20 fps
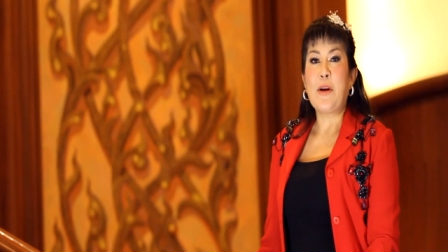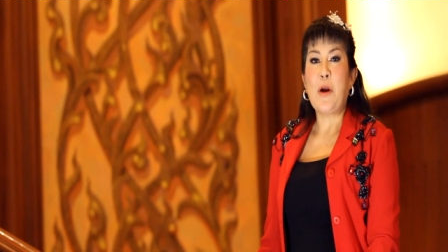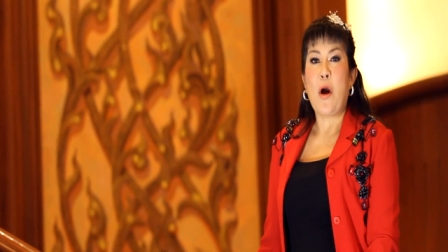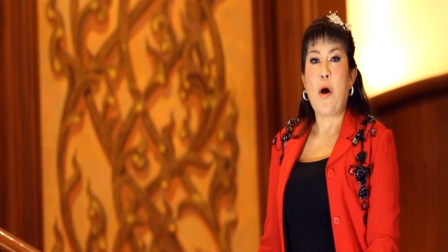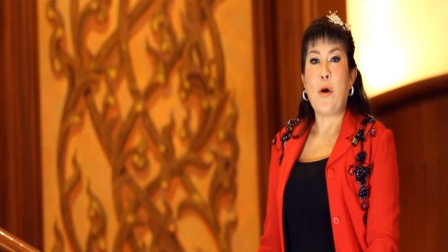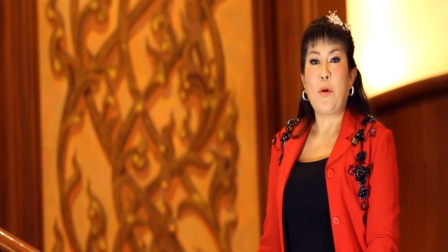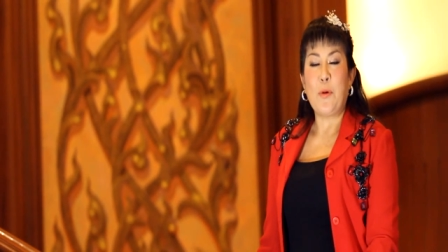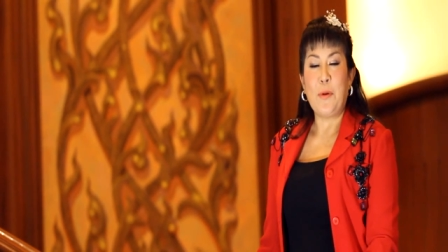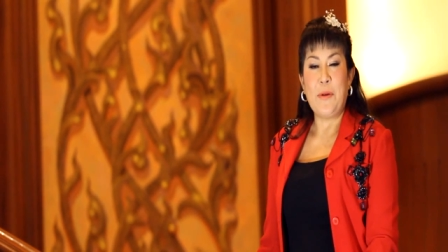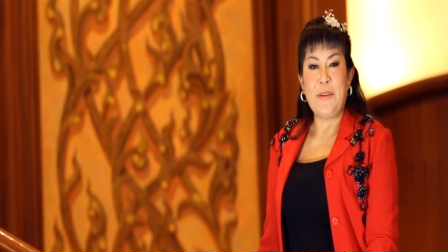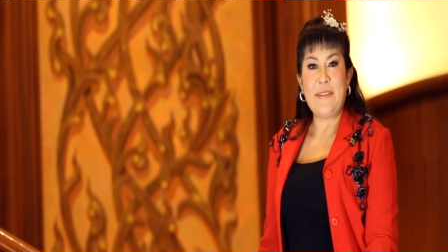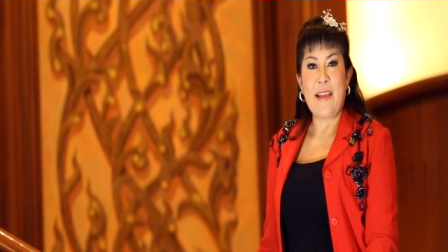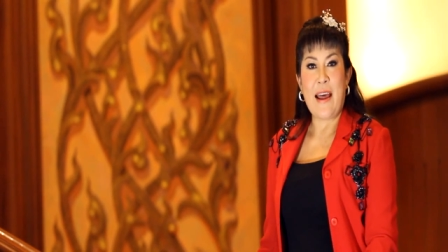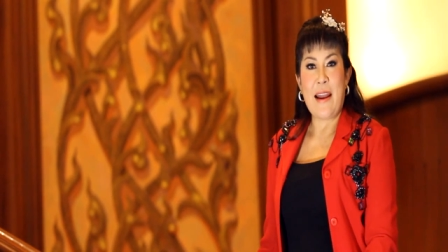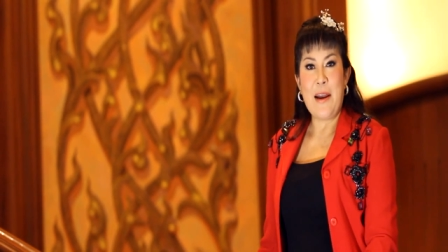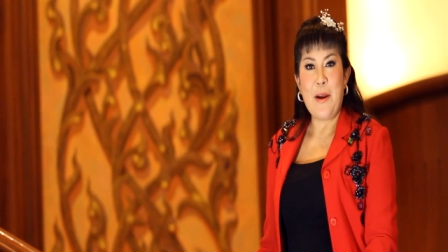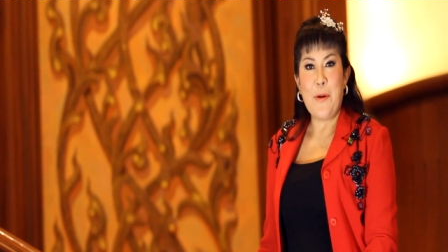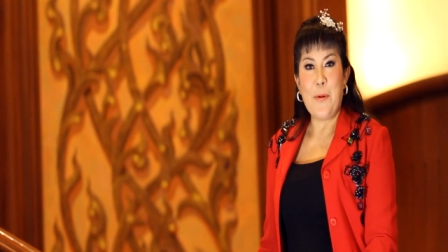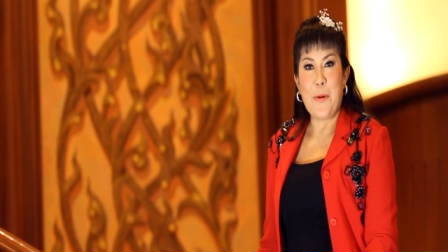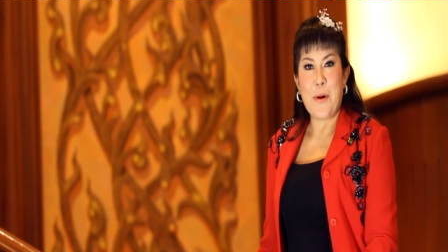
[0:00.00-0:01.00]
ของคุณแส
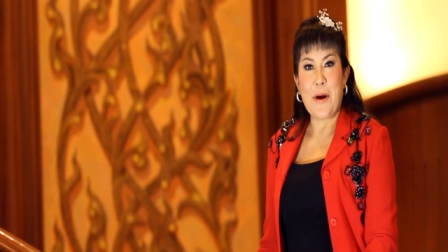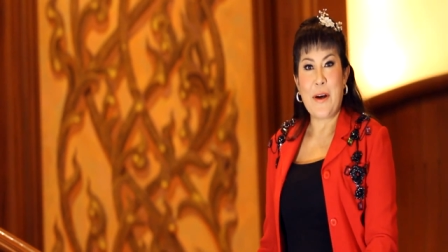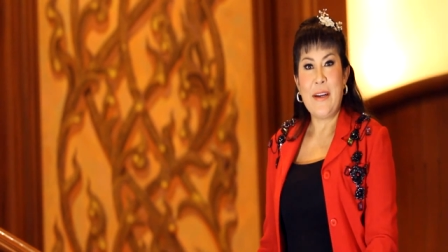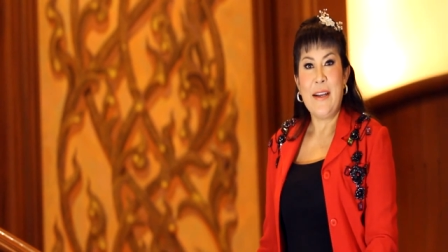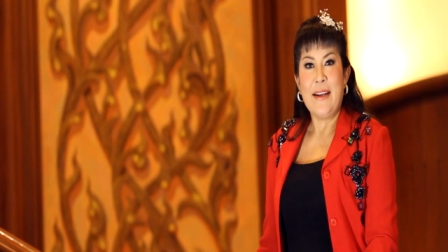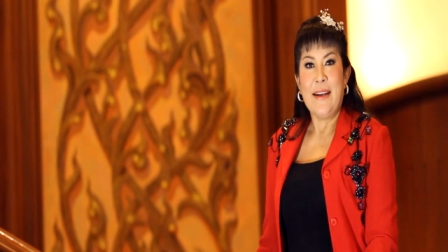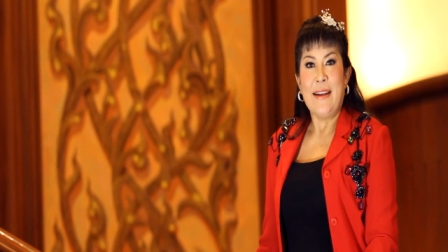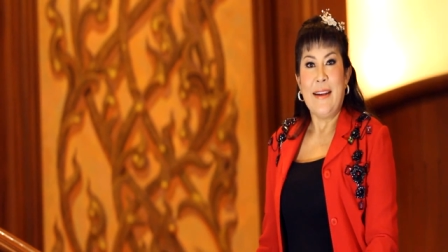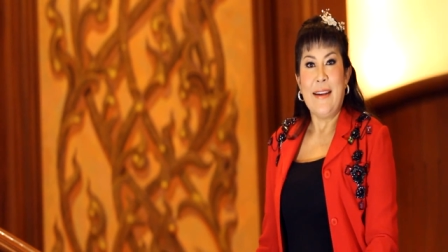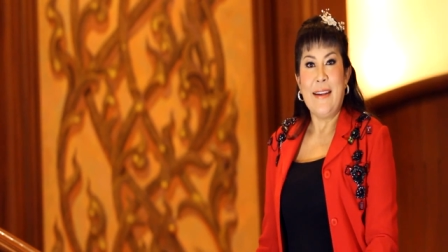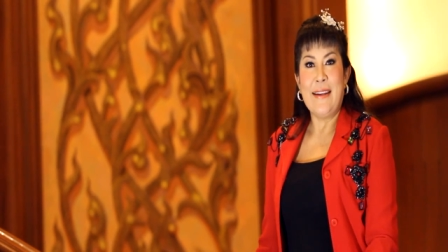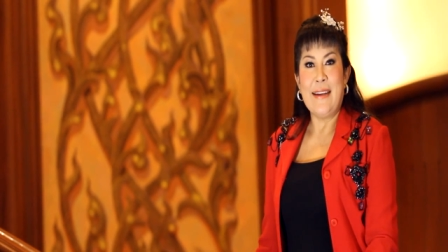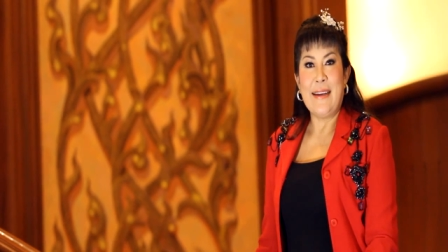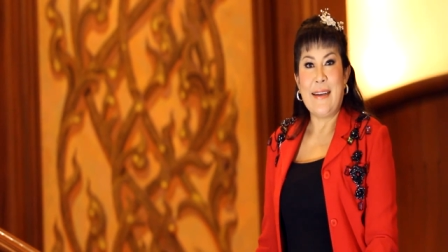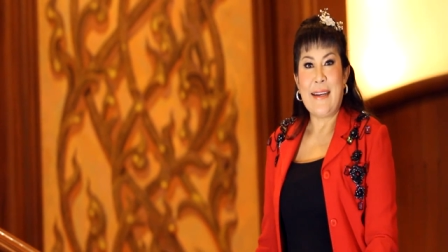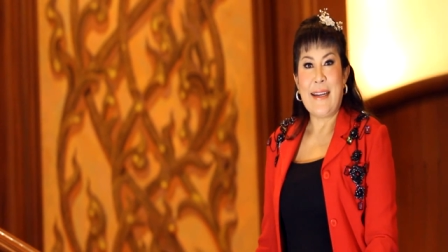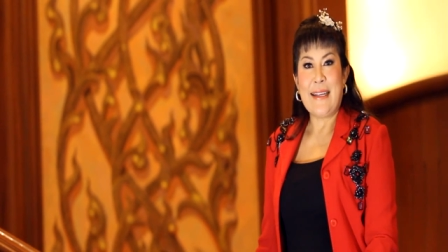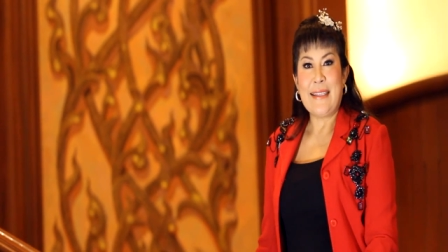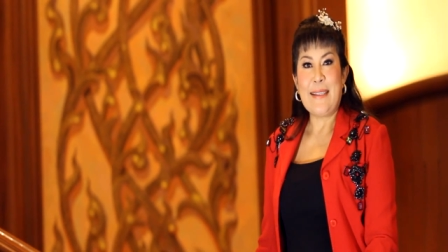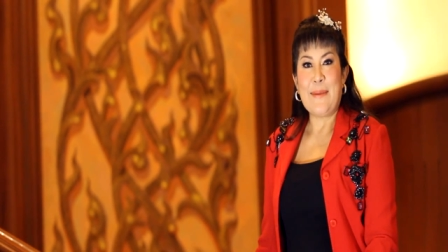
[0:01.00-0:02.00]
นหลวงหนึ่
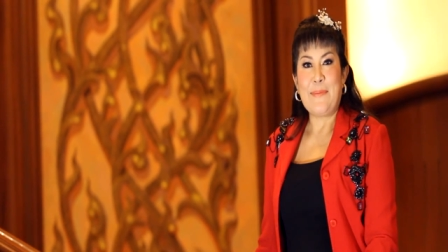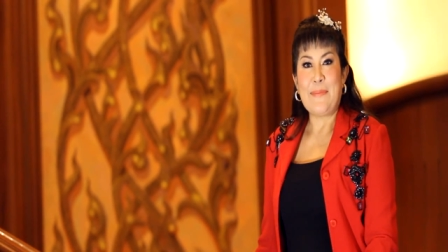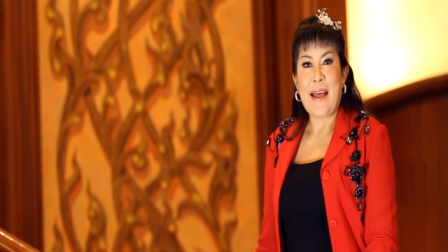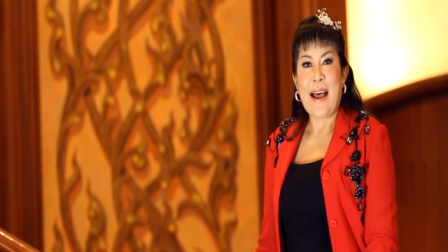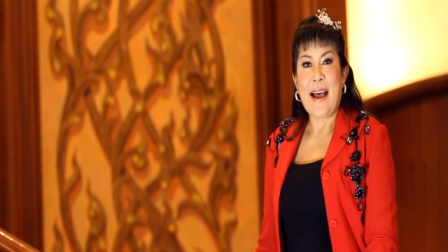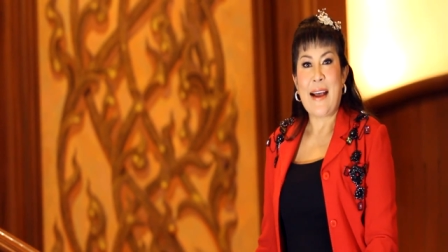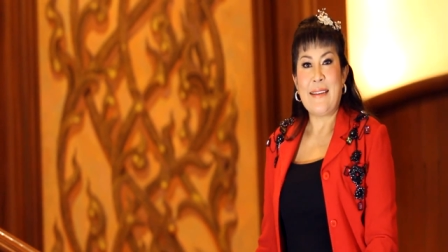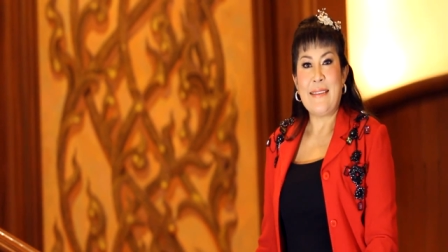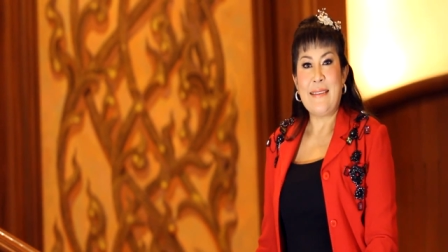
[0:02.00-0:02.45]
งในสิบทหาร